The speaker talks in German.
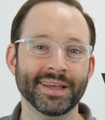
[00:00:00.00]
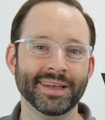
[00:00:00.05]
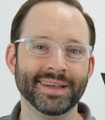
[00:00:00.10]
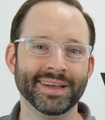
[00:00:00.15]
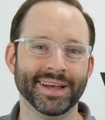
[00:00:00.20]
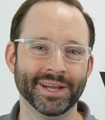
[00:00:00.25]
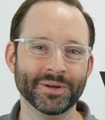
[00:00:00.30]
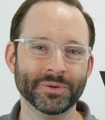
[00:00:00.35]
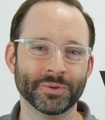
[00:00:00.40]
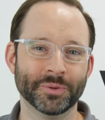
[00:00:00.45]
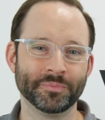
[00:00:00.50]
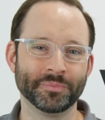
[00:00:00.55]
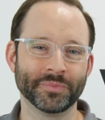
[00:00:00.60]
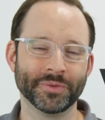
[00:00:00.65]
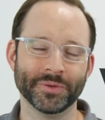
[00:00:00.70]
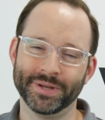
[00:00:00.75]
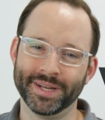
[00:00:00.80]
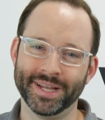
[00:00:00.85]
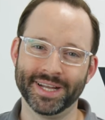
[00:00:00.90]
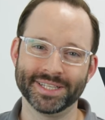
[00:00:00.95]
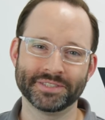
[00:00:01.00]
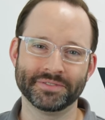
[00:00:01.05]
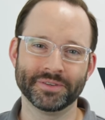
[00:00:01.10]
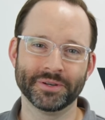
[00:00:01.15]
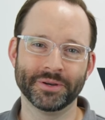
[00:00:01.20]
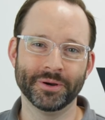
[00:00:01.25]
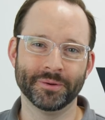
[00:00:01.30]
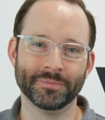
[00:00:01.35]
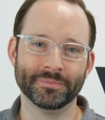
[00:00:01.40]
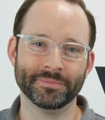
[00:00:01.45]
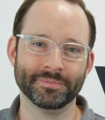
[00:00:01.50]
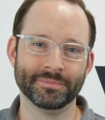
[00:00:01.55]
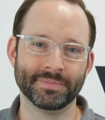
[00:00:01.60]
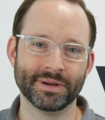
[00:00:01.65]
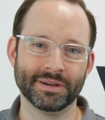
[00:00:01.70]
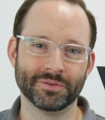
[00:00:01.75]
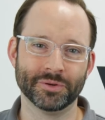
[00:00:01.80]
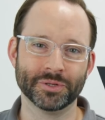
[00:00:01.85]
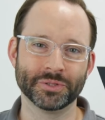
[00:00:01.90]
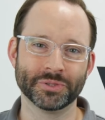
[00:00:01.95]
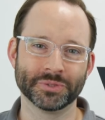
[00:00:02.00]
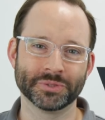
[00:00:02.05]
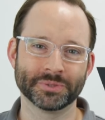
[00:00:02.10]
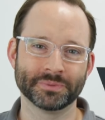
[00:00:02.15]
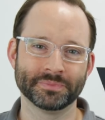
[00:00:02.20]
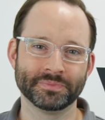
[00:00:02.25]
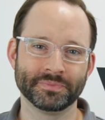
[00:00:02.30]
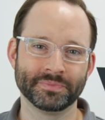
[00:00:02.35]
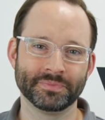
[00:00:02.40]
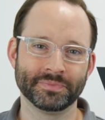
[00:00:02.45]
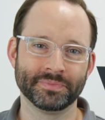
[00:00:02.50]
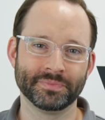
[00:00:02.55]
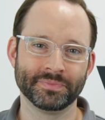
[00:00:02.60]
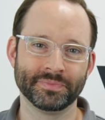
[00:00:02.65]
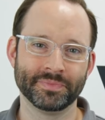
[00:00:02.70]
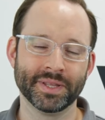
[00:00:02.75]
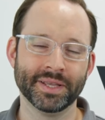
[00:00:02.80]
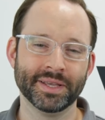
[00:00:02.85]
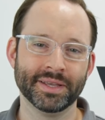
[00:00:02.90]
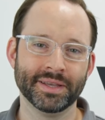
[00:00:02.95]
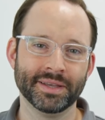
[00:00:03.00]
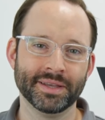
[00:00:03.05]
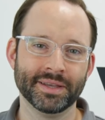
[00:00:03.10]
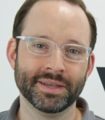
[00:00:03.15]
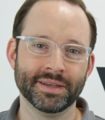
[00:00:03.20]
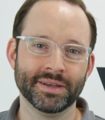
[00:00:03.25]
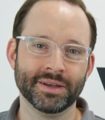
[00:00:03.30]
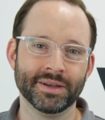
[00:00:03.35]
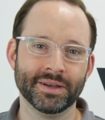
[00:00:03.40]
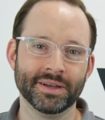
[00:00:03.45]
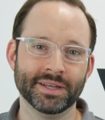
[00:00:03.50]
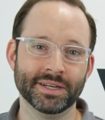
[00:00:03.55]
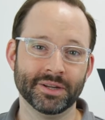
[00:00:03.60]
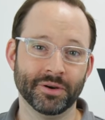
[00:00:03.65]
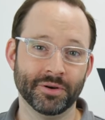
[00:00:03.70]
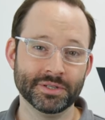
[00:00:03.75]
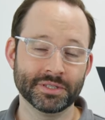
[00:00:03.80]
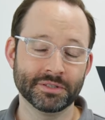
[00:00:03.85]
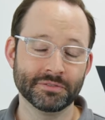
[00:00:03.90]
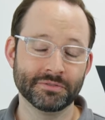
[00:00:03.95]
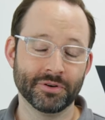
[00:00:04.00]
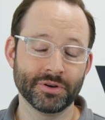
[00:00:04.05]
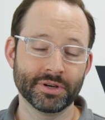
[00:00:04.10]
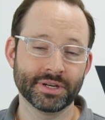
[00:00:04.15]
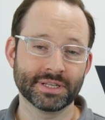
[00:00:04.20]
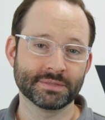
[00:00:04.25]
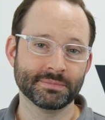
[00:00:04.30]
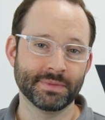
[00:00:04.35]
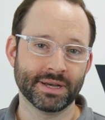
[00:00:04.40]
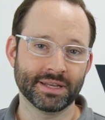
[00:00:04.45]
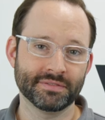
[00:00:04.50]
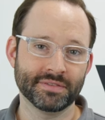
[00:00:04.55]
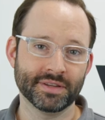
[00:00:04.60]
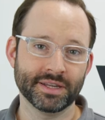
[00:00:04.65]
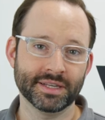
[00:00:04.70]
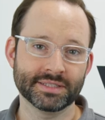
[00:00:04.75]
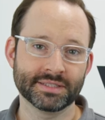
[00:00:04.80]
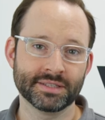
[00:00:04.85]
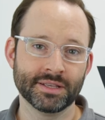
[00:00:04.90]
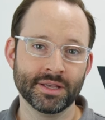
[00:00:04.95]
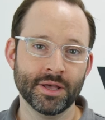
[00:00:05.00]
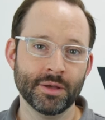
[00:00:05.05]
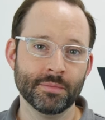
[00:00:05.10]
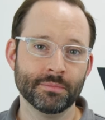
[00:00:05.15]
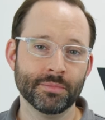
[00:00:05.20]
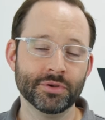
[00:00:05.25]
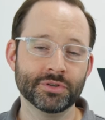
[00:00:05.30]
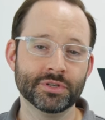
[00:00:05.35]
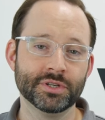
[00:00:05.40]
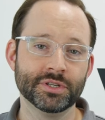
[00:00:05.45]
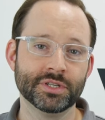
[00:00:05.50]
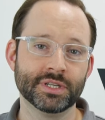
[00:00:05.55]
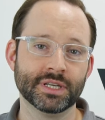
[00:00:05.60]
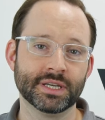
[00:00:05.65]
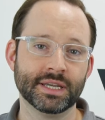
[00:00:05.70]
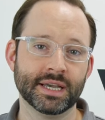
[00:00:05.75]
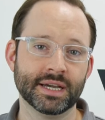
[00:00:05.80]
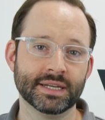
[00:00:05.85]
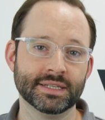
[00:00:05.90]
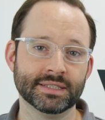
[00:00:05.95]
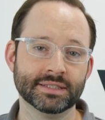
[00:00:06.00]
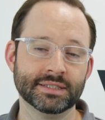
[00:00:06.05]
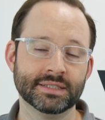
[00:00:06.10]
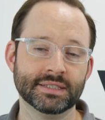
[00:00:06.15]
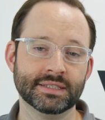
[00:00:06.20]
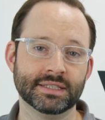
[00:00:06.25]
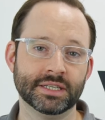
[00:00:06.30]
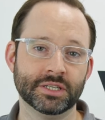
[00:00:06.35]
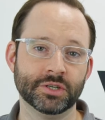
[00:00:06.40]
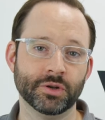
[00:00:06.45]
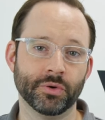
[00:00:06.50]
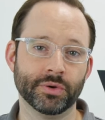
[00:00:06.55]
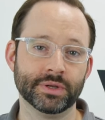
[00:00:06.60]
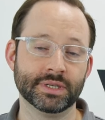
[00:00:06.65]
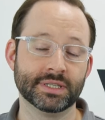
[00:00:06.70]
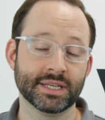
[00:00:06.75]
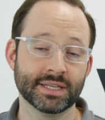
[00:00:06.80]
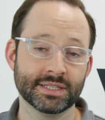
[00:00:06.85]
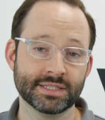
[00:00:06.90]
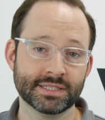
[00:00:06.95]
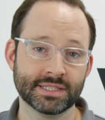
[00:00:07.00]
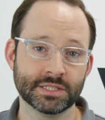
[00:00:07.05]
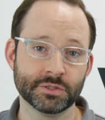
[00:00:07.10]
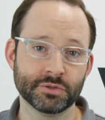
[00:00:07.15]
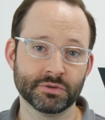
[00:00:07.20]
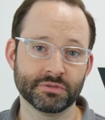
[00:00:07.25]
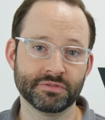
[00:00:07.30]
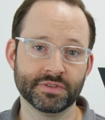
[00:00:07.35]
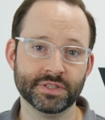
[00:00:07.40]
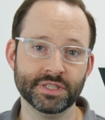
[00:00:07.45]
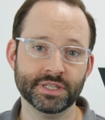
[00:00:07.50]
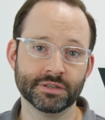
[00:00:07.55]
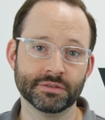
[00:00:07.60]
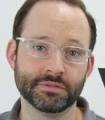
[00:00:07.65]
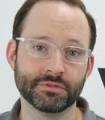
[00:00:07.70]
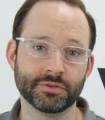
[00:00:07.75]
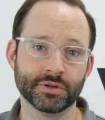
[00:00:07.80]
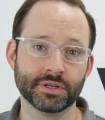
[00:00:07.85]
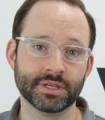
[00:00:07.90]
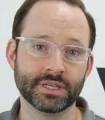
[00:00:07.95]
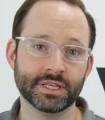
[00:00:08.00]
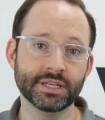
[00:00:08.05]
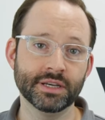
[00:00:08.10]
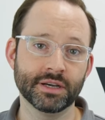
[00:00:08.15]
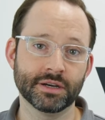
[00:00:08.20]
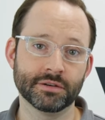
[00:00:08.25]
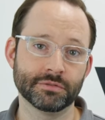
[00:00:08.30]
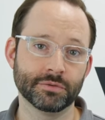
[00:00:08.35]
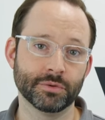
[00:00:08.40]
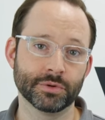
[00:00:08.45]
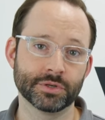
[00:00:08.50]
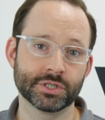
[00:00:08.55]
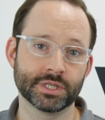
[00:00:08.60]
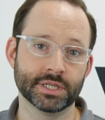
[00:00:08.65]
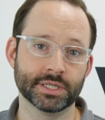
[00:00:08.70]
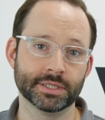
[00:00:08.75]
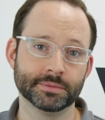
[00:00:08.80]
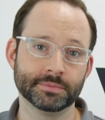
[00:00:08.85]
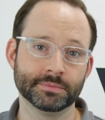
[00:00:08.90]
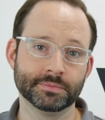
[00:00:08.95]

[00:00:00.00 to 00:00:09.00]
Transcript: Hallo und herzlich willkommen bei Voltus. In der heutigen Folge der Smart Facts möchte ich dir gerne den neuen Tastsensor 4 von Gira vorstellen.